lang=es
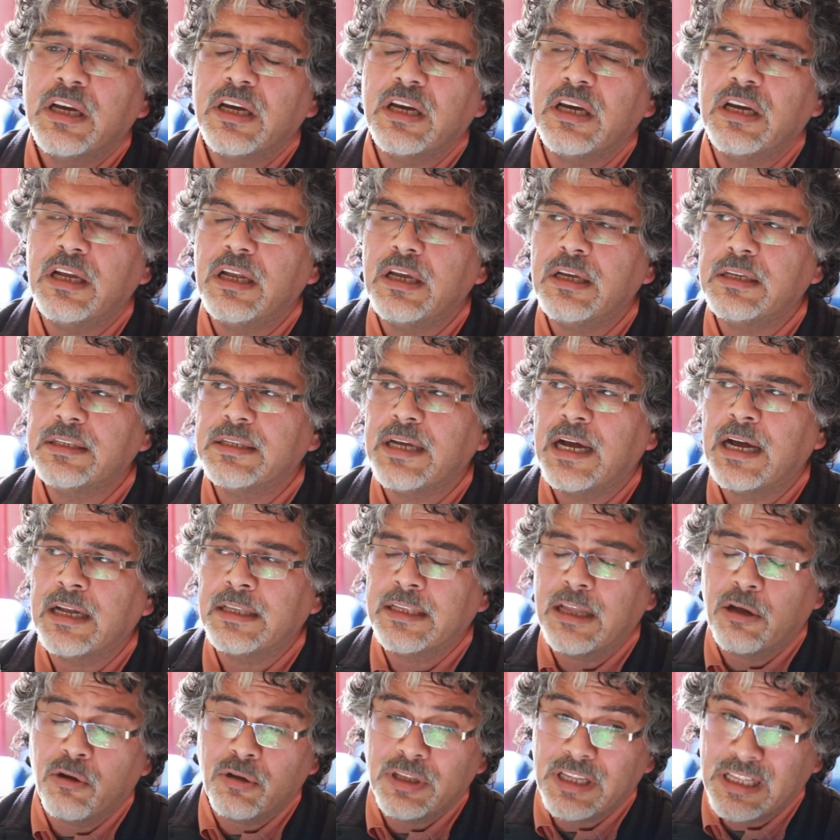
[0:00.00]
Es,
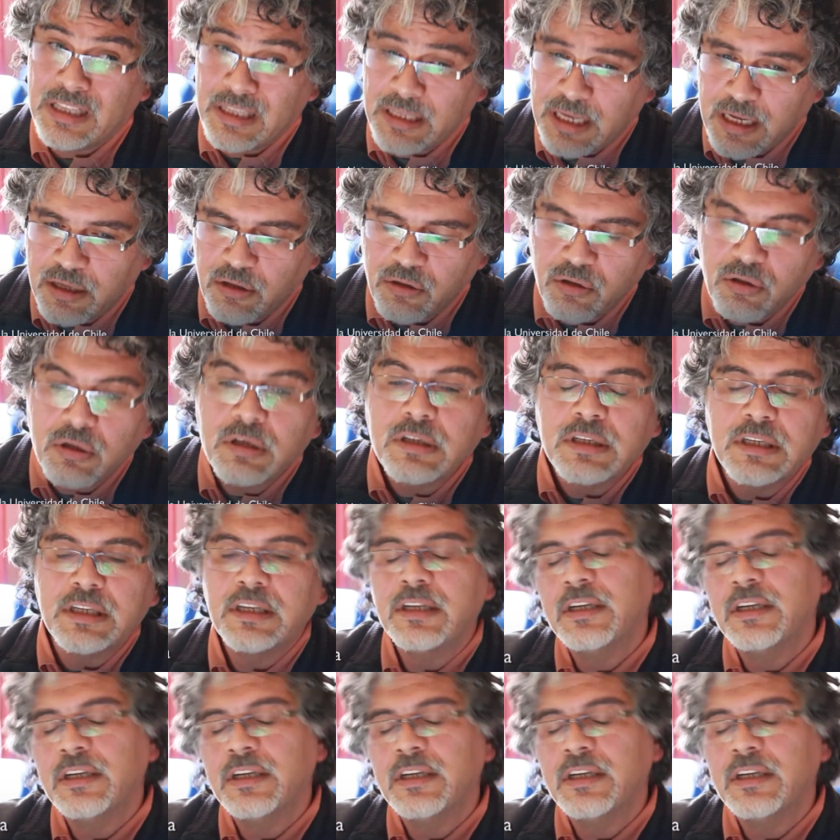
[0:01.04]
hasta donde entiendo,